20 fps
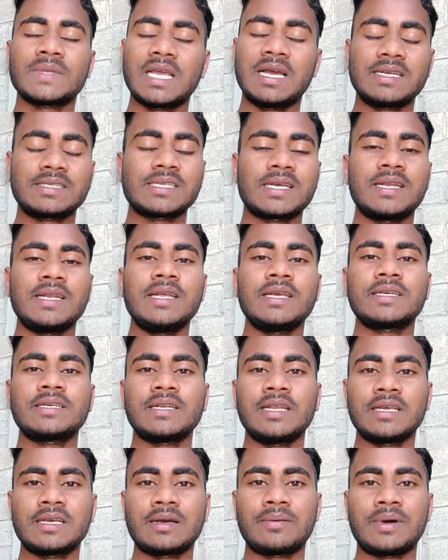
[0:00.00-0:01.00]
ऐसा नहीं है कि
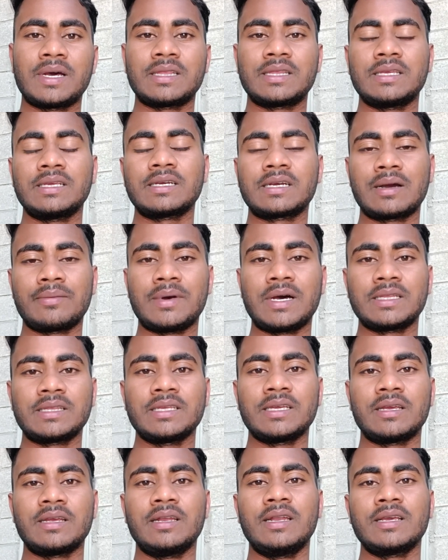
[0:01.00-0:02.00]
नहीं कमाते हैं कमाते
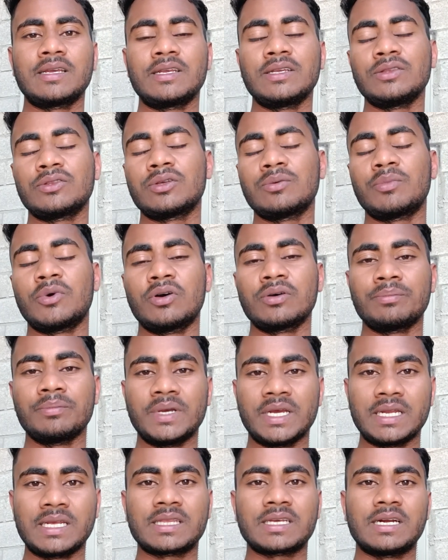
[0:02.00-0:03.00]
हैं लेकिन तो बहुत
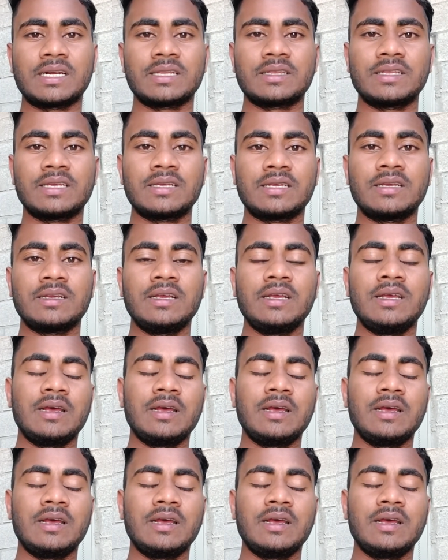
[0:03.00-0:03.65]
मेहनत करते हैं